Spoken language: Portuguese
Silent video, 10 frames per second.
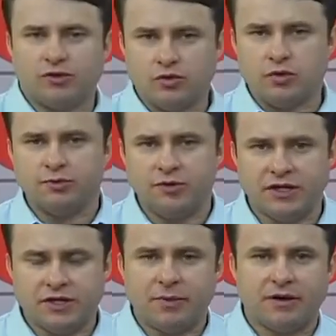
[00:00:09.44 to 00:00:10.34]
um
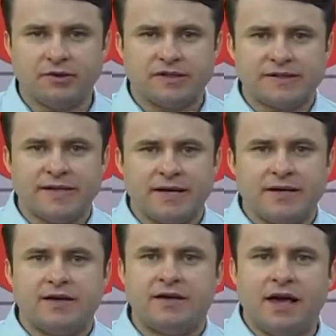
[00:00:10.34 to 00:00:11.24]
convite para você
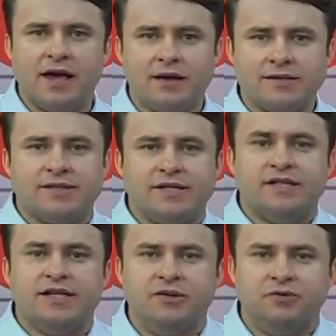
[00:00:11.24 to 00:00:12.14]
que quer se
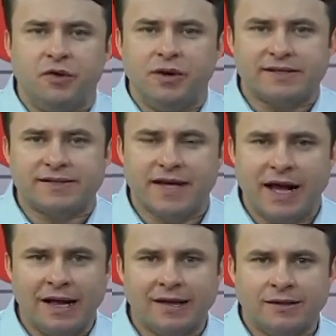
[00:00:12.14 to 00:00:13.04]

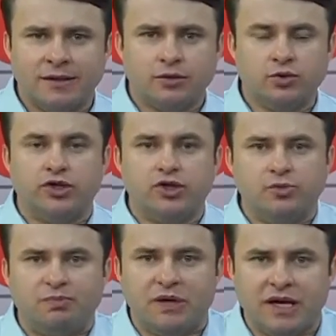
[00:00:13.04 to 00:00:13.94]
divorciar do
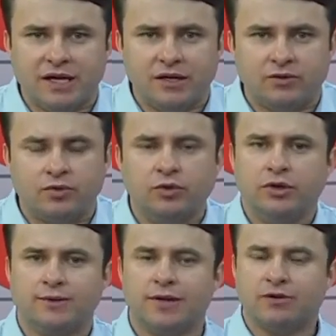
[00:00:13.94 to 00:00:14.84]
espírito
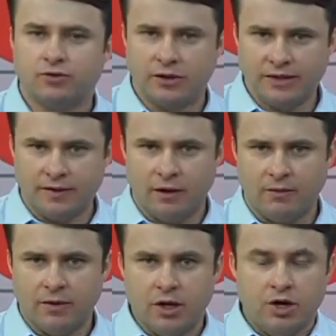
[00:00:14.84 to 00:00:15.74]
da solidão.
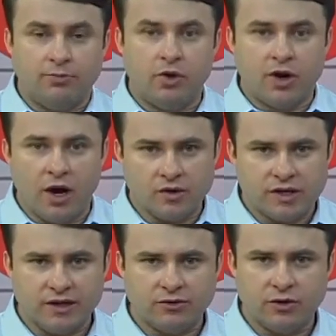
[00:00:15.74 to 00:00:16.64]
Por
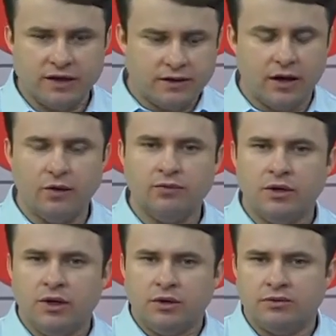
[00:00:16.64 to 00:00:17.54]
causa da solidão,
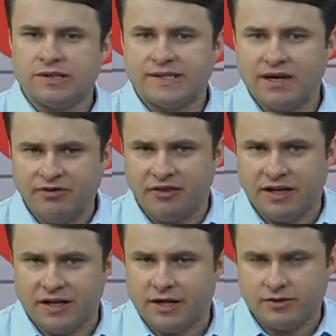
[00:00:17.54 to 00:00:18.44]
você é
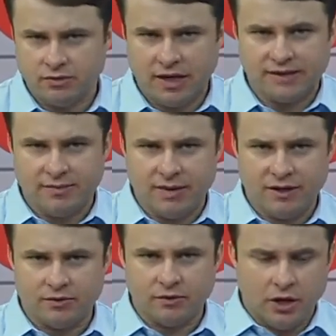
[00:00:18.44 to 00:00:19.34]
infeliz no
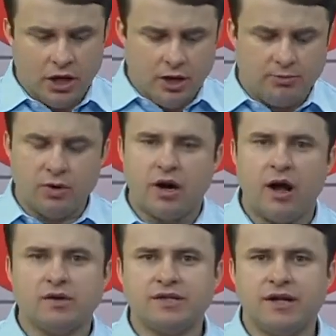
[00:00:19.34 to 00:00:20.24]
casamento. Por
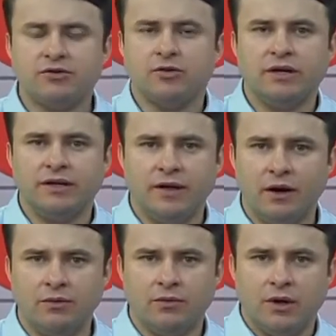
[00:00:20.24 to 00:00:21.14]
causa da
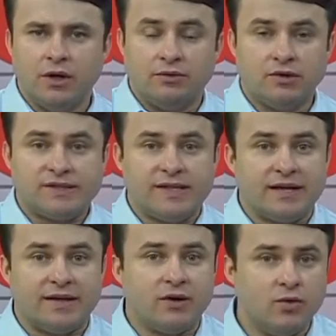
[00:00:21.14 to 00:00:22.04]
solidão, você
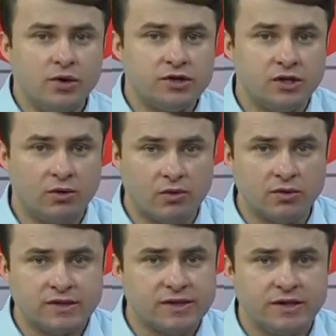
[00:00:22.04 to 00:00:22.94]
até hoje não
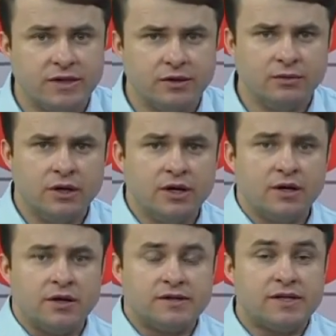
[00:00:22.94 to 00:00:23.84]
conseguiu
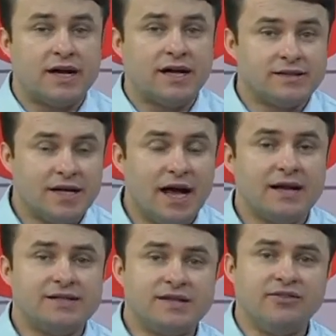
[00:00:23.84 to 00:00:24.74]
se
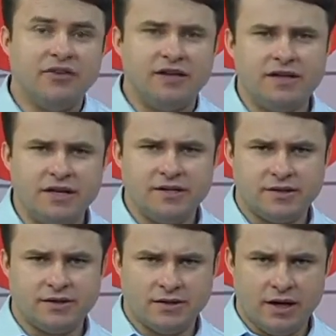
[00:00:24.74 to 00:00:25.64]
casar e ser
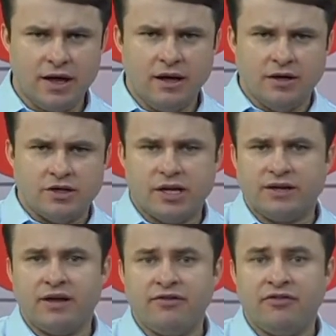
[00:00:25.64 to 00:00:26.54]
feliz, tá? Já
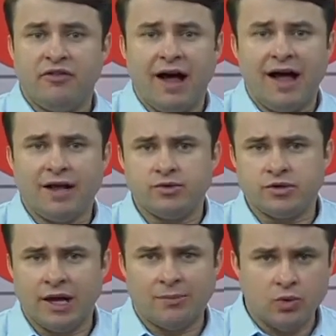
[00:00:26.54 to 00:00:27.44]
teve vários
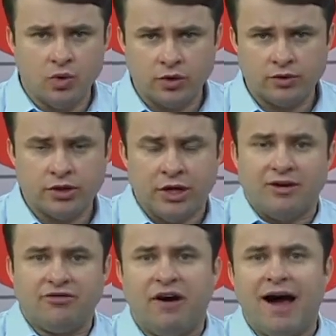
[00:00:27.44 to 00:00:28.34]
namoros,
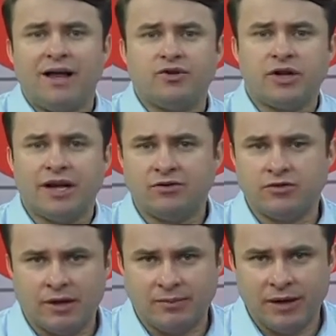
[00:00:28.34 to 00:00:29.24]
vários
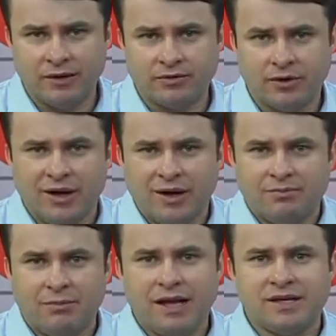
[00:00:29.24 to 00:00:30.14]
relacionamentos,
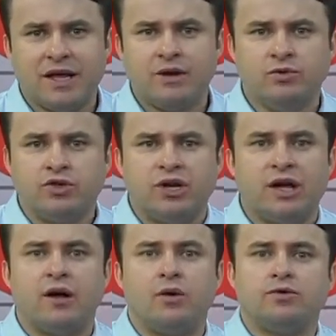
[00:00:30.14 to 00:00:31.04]
mas nenhum
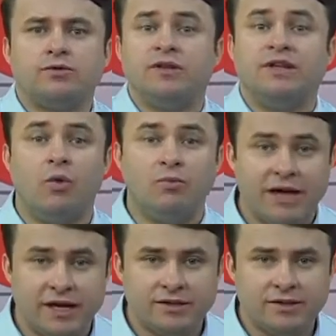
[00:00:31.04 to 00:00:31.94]
chega aos
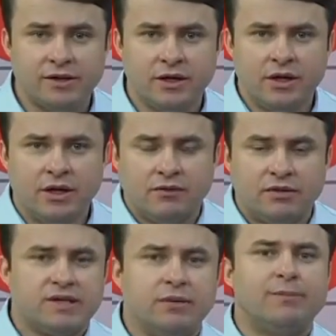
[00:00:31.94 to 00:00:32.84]
finalmente.
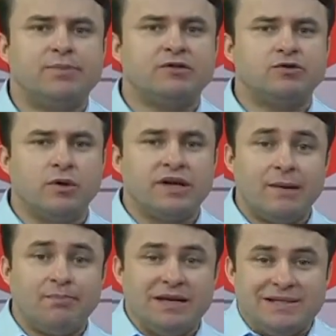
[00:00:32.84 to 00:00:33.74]
Você é uma pessoa que
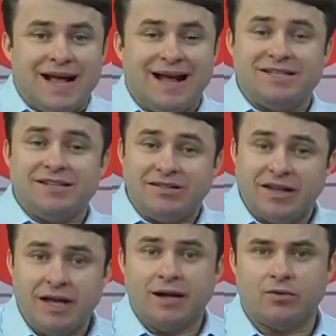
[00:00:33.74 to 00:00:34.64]
apesar de
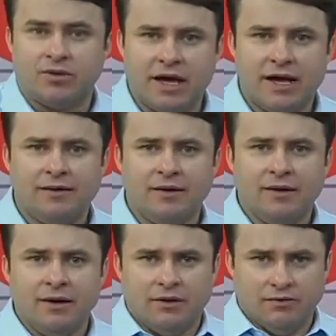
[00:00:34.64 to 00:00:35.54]
ter alguém,
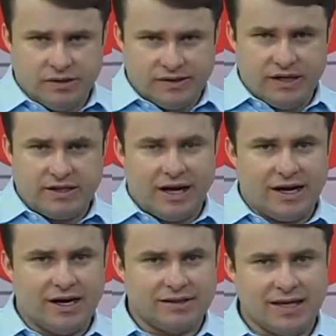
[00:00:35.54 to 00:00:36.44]
você está
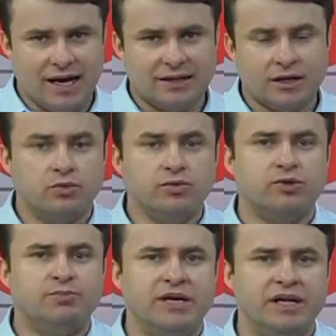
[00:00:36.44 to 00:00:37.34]
casada com o
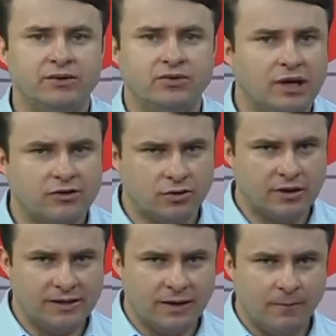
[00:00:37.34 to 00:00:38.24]
espírito da
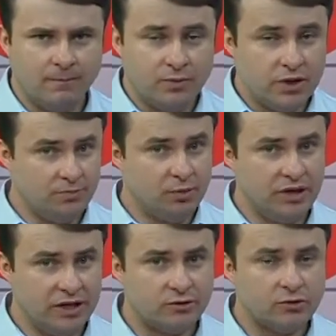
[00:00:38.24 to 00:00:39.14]
solidão. E
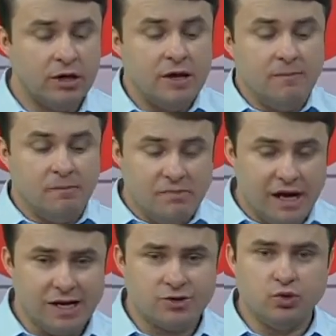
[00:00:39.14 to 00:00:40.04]
por isso,
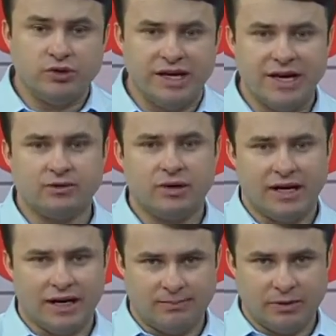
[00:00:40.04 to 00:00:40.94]
mesmo tendo
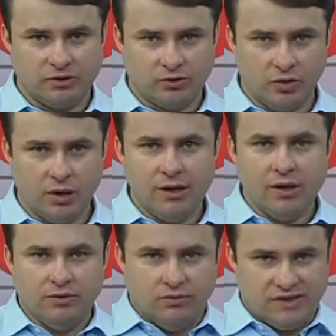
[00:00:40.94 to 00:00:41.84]
aquela pessoa,
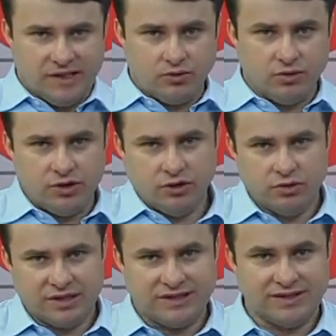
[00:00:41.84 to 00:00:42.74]
você
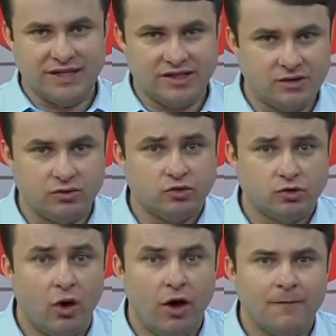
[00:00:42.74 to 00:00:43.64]
continua se sentindo
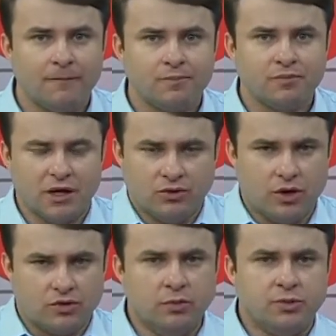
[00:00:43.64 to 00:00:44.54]
só.
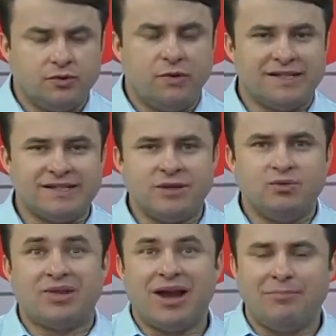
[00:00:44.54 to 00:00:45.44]
Nós vamos fazer
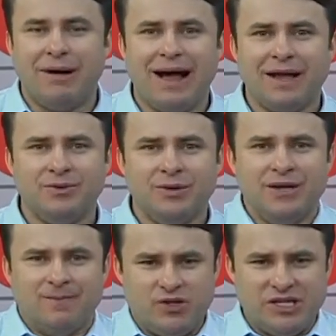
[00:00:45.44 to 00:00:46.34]
um trabalho
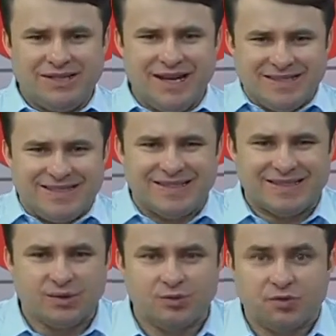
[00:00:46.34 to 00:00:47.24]
de
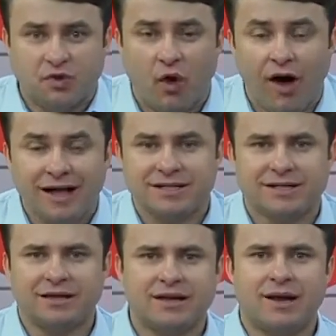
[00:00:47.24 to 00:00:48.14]
intercessão forte
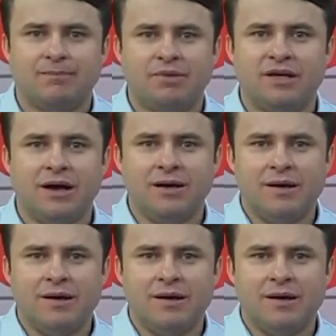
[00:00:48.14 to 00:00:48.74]
na terapia